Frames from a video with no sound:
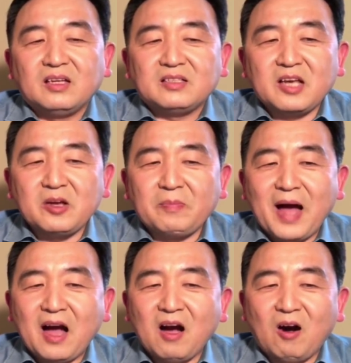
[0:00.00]
三月
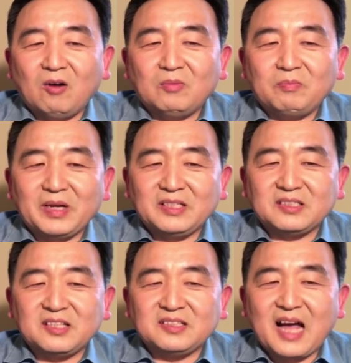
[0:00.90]
八号，北
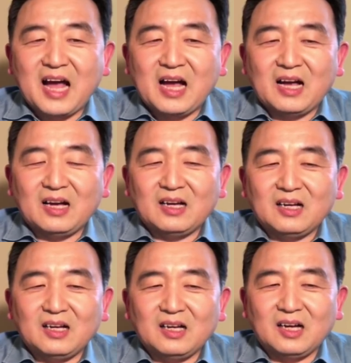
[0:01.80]
京人大，
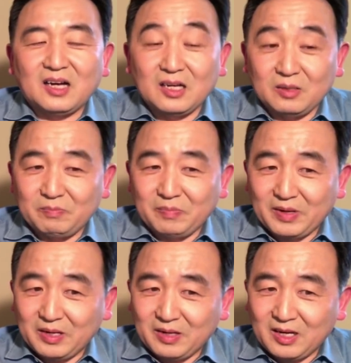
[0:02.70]
呃，北
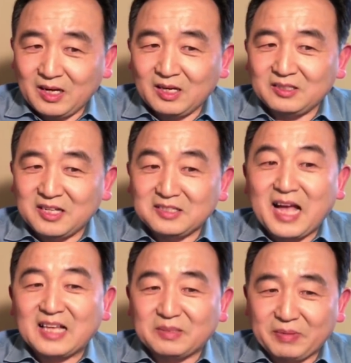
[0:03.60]
呃人
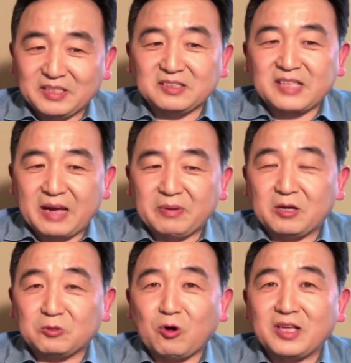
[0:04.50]
大的北京代
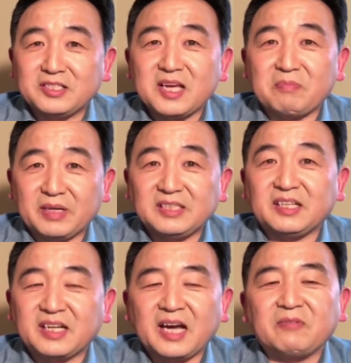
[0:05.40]
表团向媒
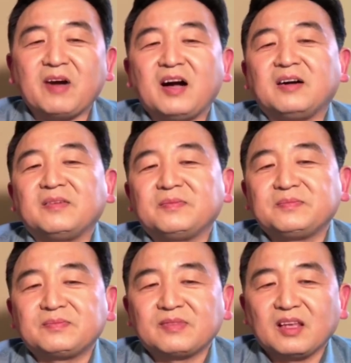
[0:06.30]
体开放，
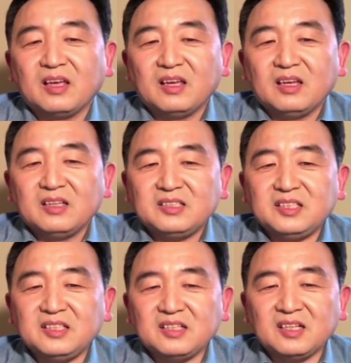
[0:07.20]

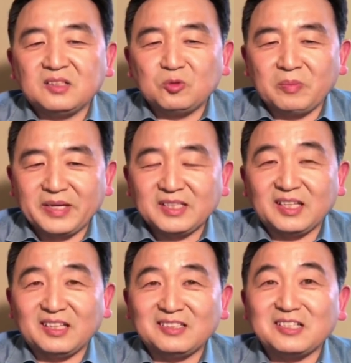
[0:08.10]
吸引了很多媒
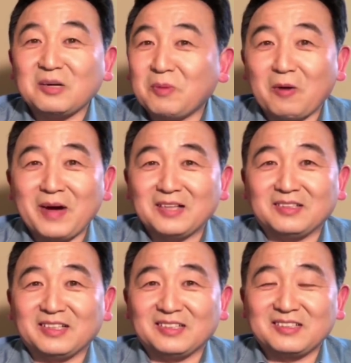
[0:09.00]
体。这事儿不好办，
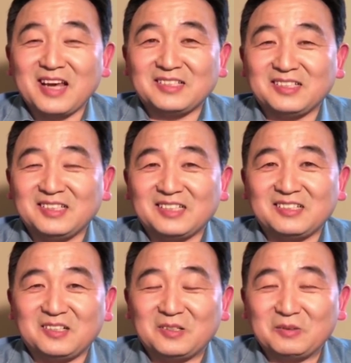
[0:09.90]
这个蔡奇这
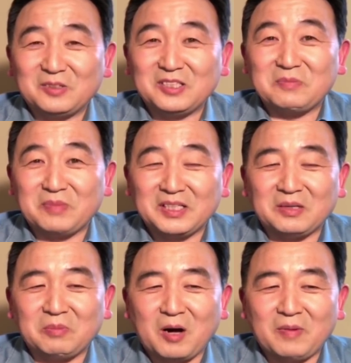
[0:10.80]
事儿吸引媒
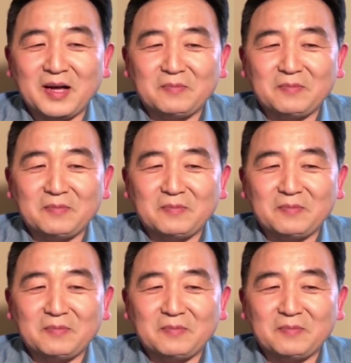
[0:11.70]
体不好办。